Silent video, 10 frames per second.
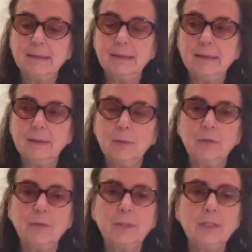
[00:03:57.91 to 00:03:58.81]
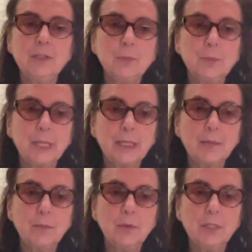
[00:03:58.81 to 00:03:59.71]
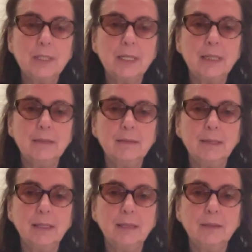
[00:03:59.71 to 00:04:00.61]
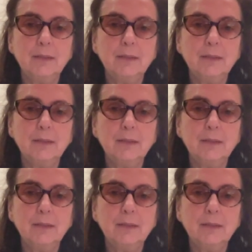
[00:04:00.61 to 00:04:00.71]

ich über Frieden sprechen möchte als eine